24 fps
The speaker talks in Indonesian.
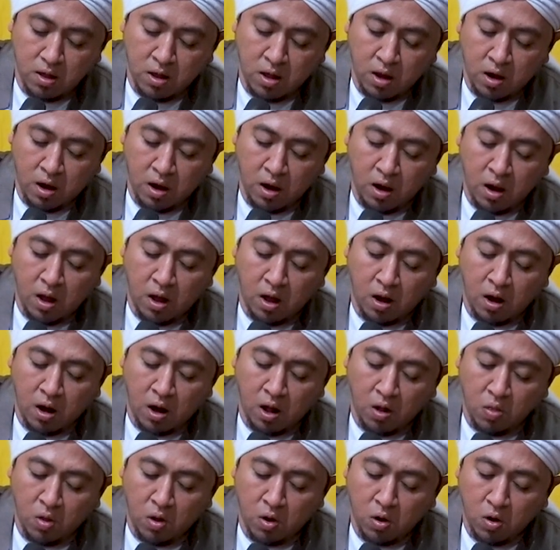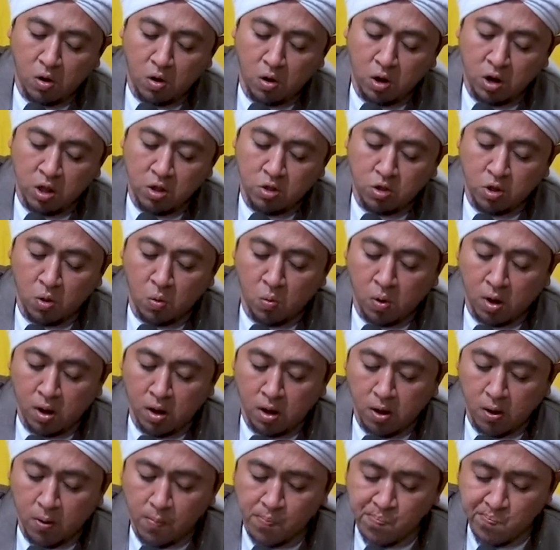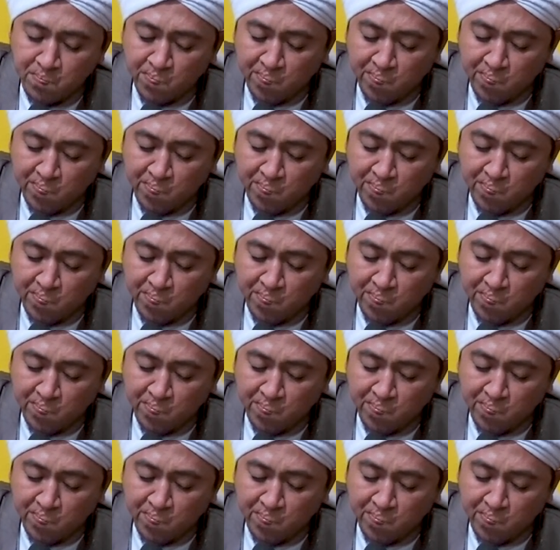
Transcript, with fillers: Itla nadara lisiwa.